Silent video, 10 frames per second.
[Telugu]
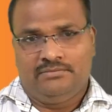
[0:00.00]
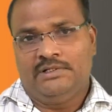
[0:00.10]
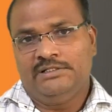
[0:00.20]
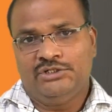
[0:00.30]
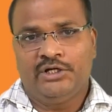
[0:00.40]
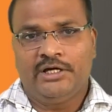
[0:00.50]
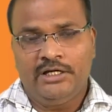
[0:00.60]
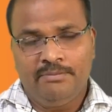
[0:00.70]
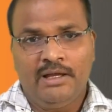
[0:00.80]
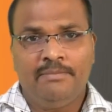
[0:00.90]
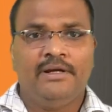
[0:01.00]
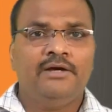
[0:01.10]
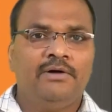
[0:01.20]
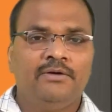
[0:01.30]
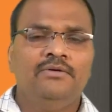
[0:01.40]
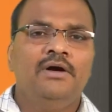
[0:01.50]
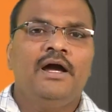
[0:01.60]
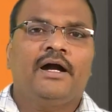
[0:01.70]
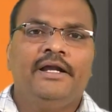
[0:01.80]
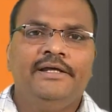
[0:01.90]
రాజశేఖర రెడ్డి భయపడేవారు
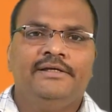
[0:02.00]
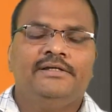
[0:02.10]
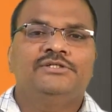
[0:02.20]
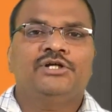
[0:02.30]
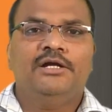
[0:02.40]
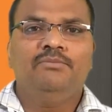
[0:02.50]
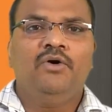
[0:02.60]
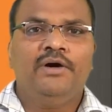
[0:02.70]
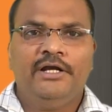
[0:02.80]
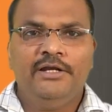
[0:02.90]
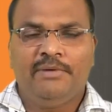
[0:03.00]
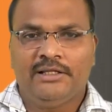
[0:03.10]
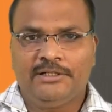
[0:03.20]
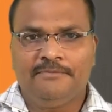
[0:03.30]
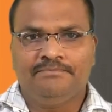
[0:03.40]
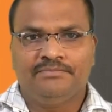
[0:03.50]
కానీ జగన్మోహన్ రెడ్డి మాత్రం